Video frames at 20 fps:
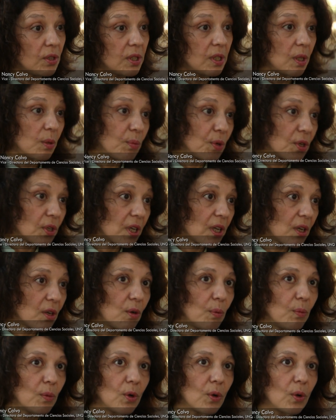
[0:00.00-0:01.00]
Es decir, porque
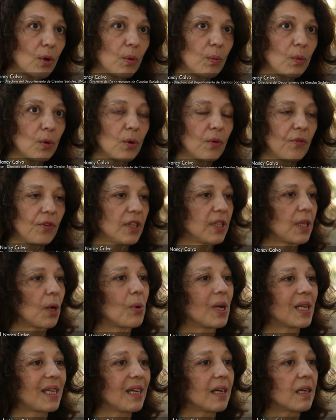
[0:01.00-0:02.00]
como, frente a
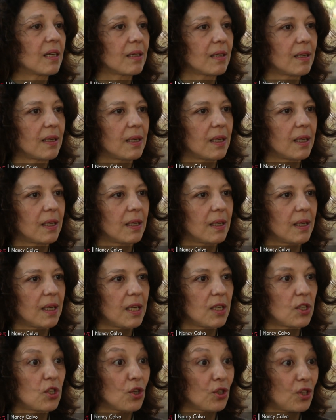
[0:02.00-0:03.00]
cualquier eh,
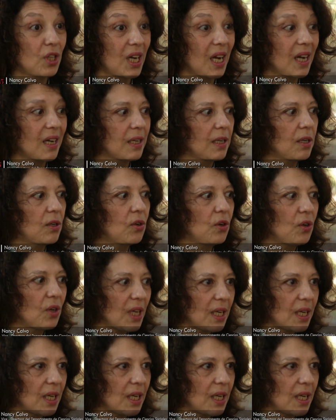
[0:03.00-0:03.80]
hecho trágico,